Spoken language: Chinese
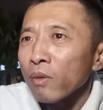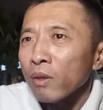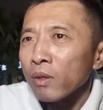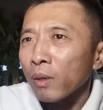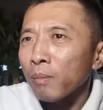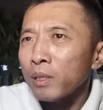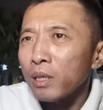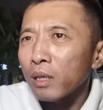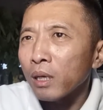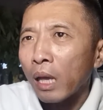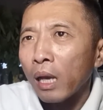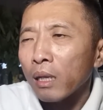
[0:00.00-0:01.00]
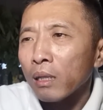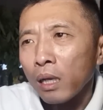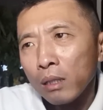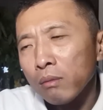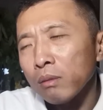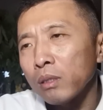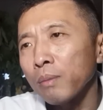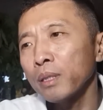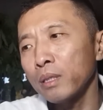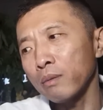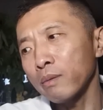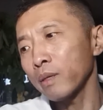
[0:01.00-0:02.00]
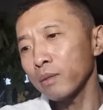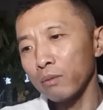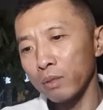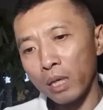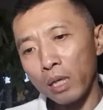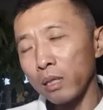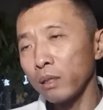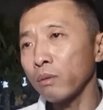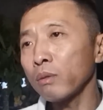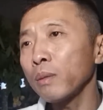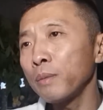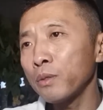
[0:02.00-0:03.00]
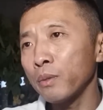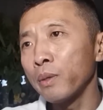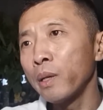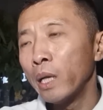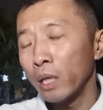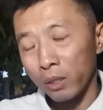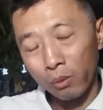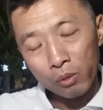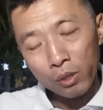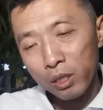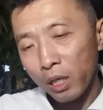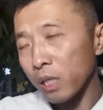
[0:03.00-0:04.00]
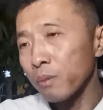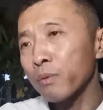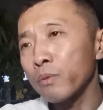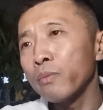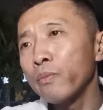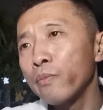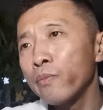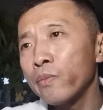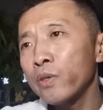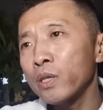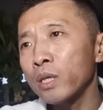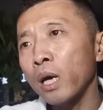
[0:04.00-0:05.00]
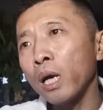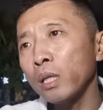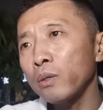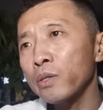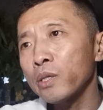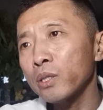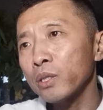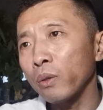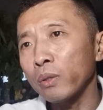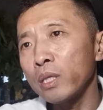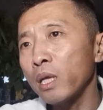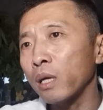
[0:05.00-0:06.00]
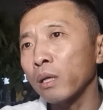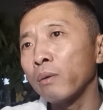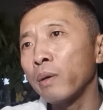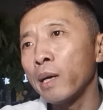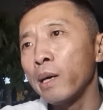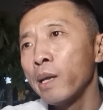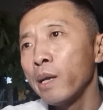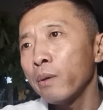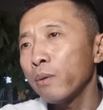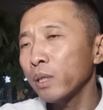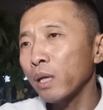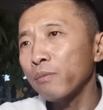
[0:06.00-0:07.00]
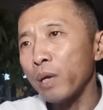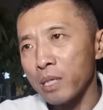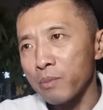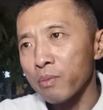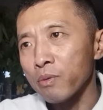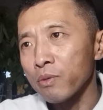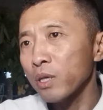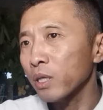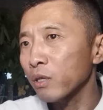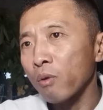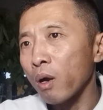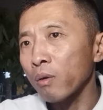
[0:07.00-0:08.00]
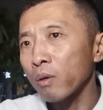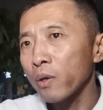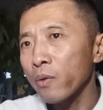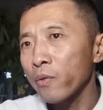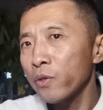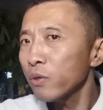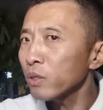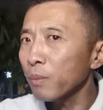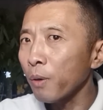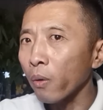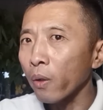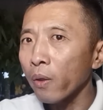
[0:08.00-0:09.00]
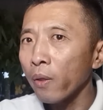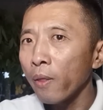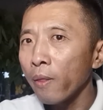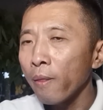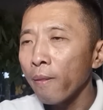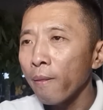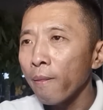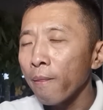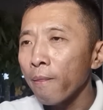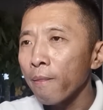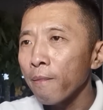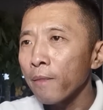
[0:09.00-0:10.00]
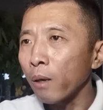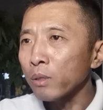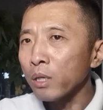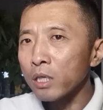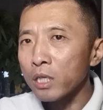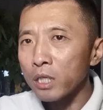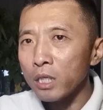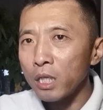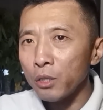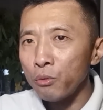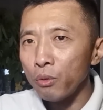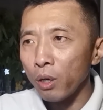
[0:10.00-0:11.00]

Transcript: 咱们接着来，他就是这么一情况，就猜的都特别准，都是差一步。警察要是早一点的话，或者他晚一步，就给他抓住了，就让他跑了。然后他直接去了